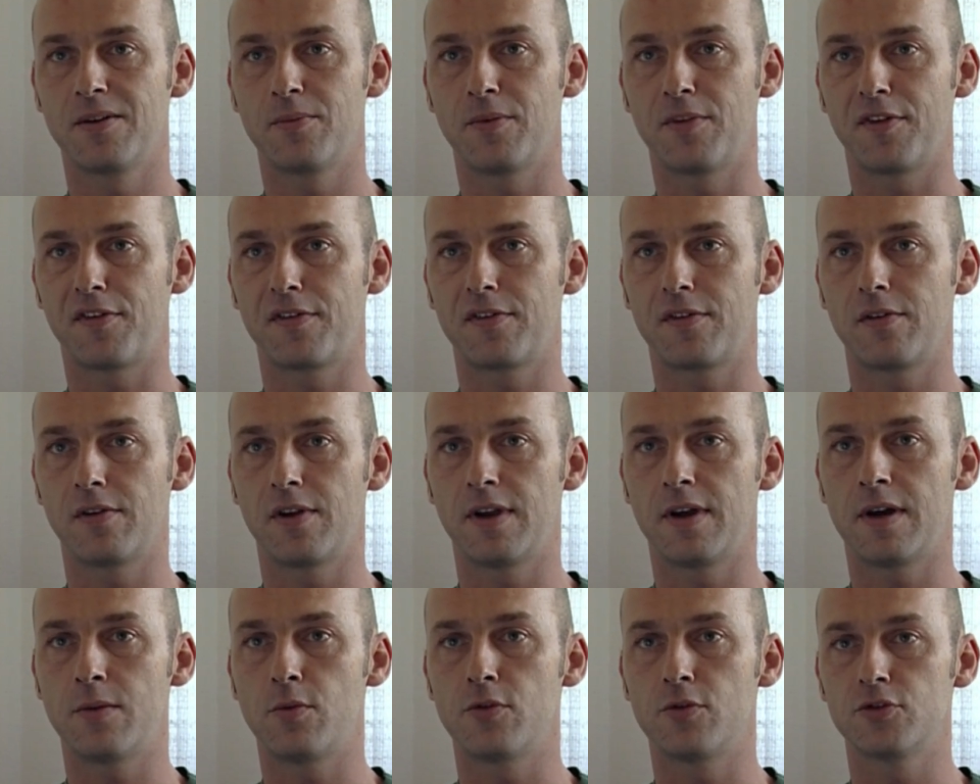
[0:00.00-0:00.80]
Parce que
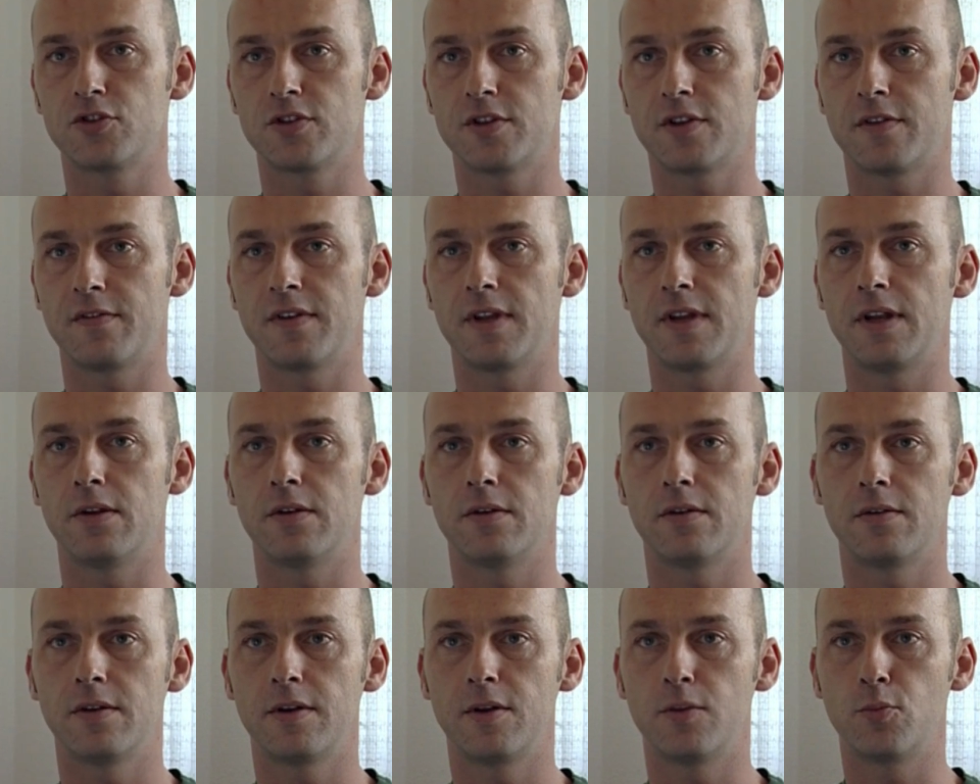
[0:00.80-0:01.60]
là, bon, j'avais
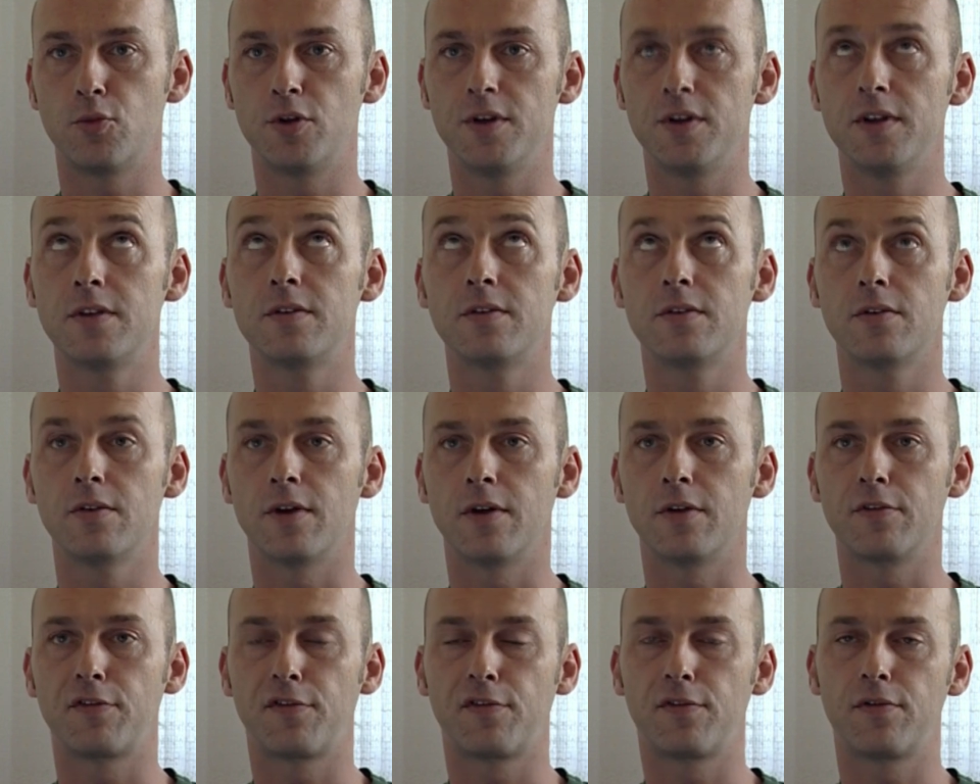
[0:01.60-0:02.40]
les
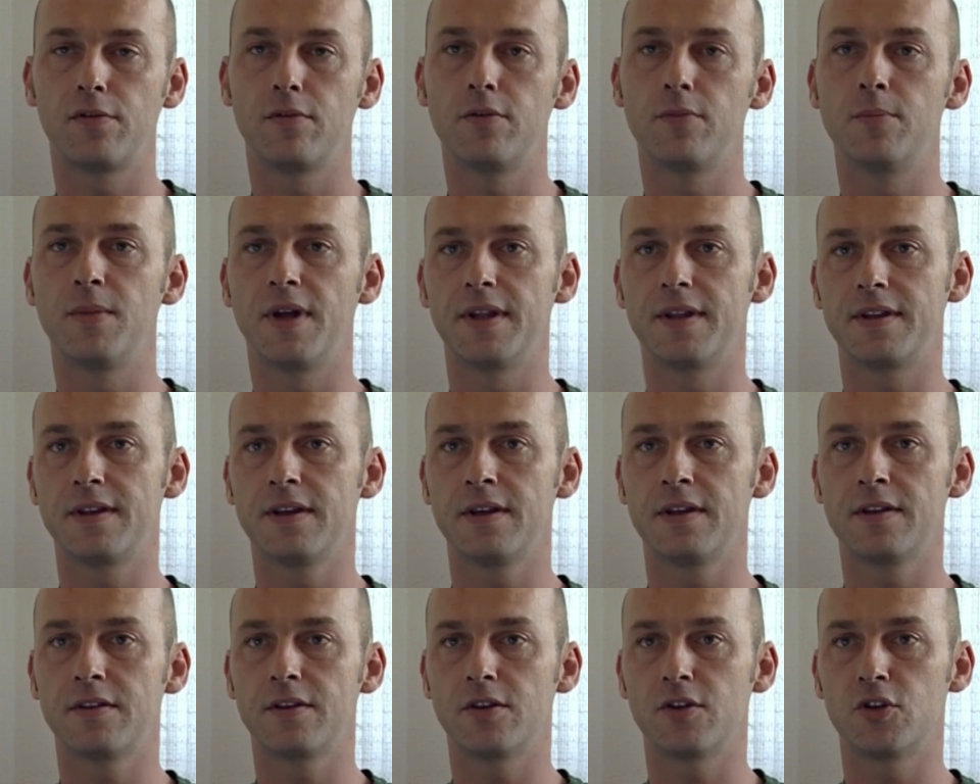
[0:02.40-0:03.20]
moniteurs en dessus de ma
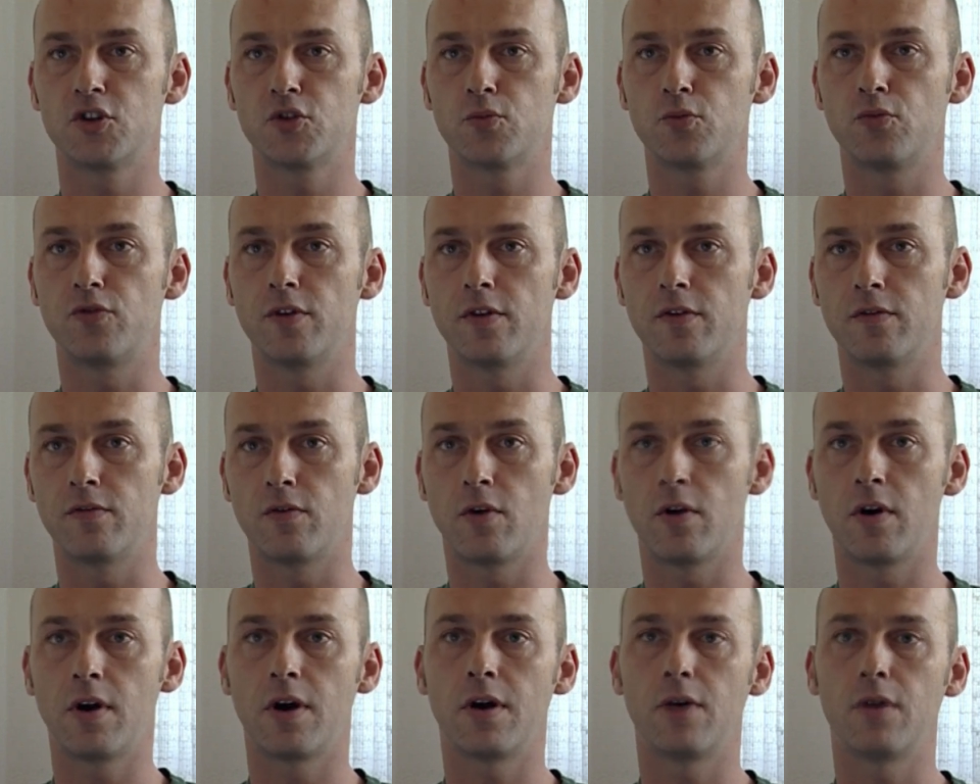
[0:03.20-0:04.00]
tête et je pouvais
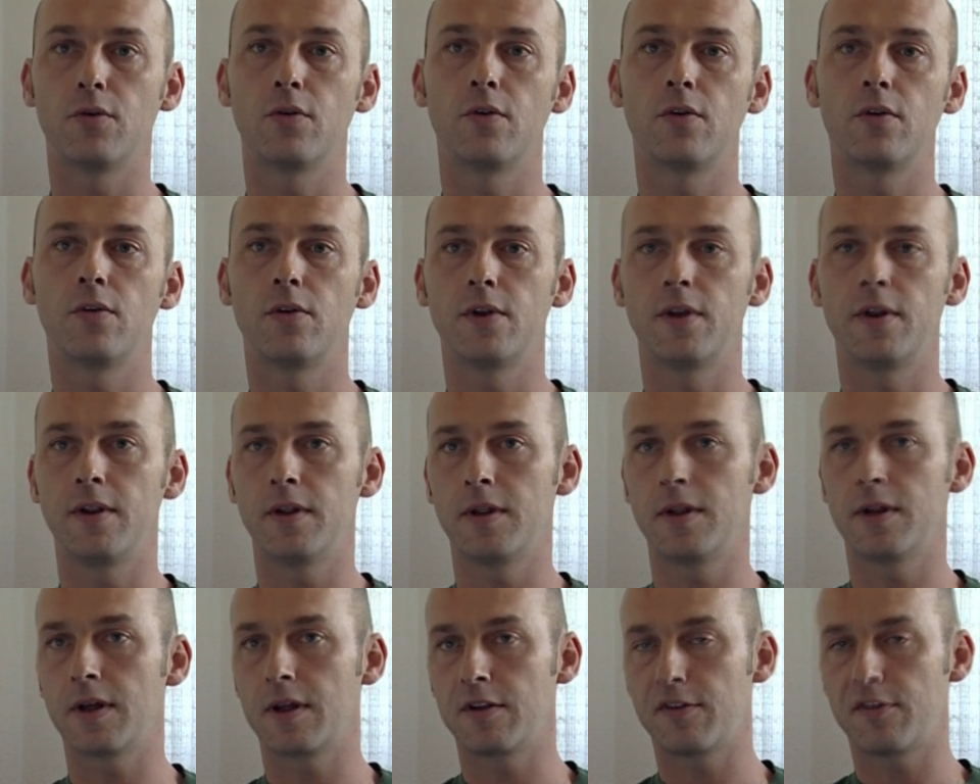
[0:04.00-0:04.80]
voir
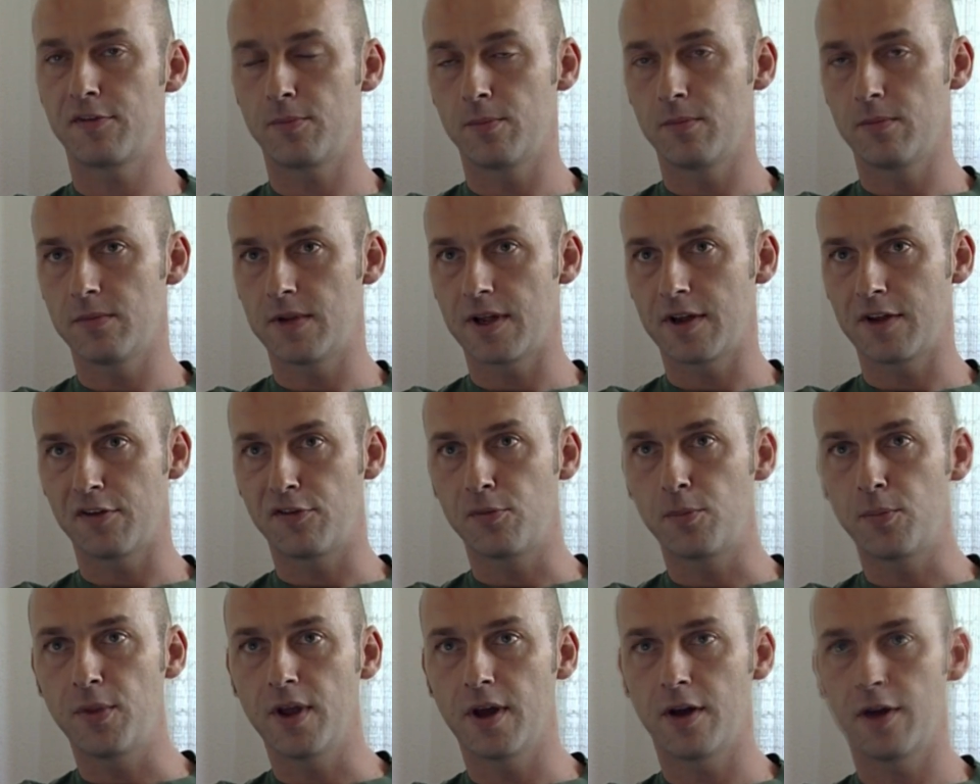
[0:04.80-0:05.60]
euh, la
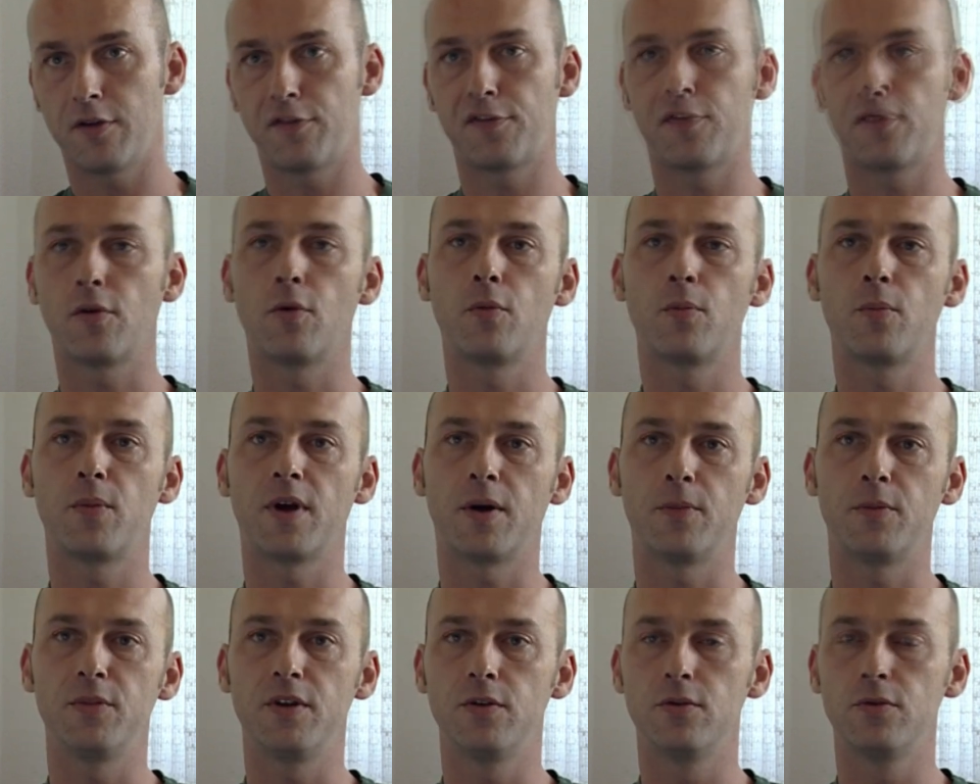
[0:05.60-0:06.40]
respiration
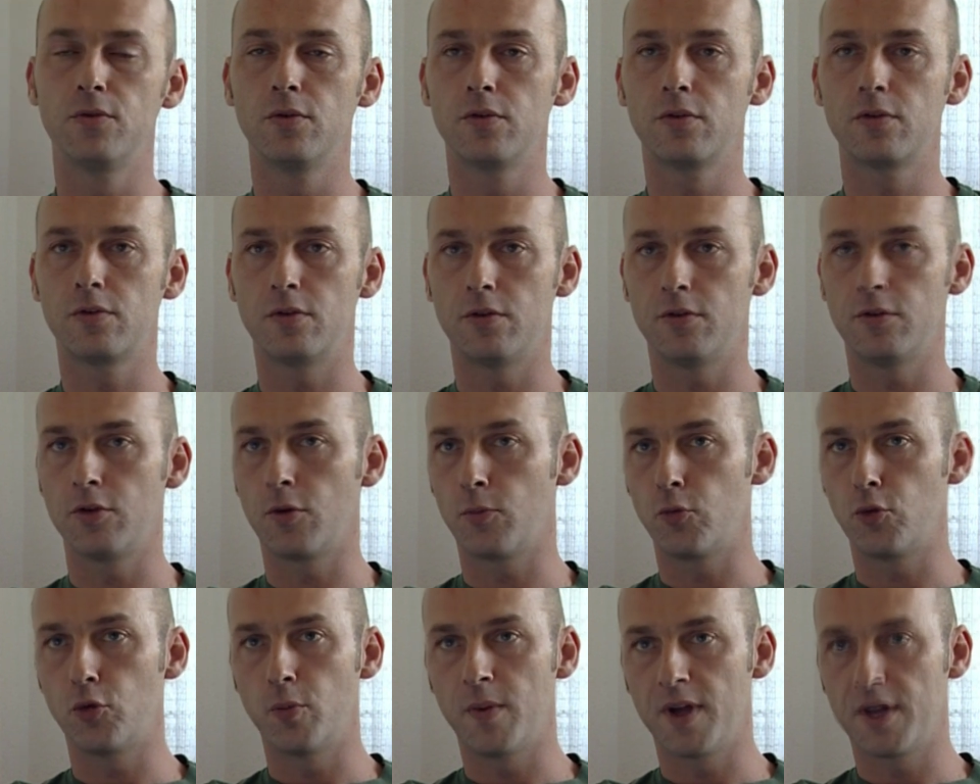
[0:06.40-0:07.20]
par minute, le
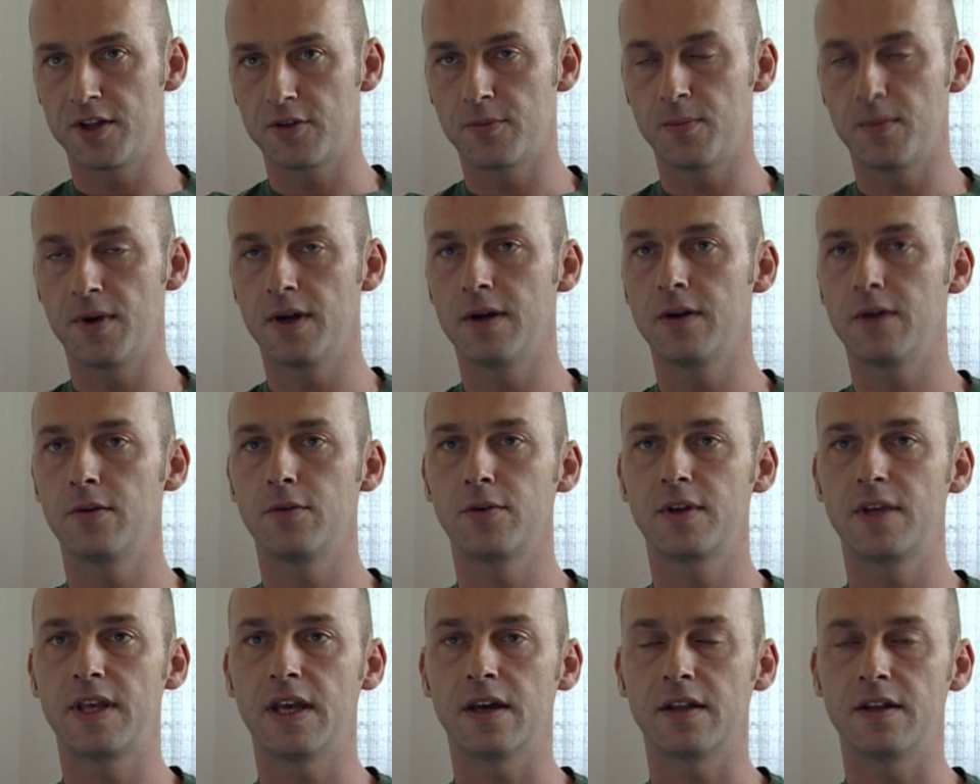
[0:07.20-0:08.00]
nombre de battements
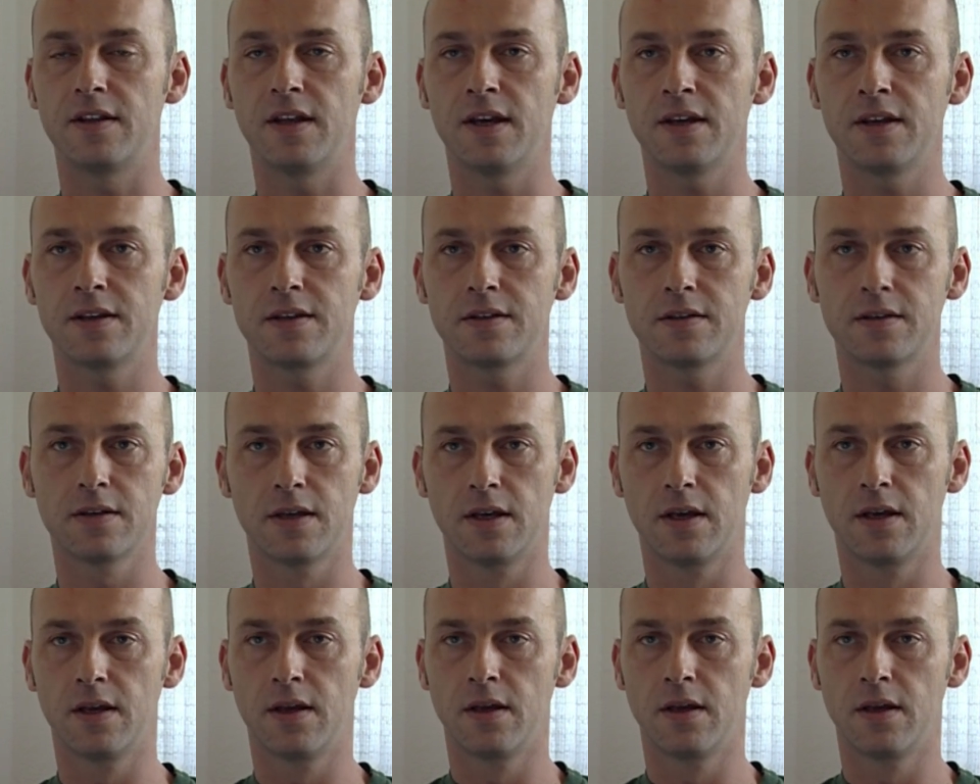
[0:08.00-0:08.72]
euh, cardiaques.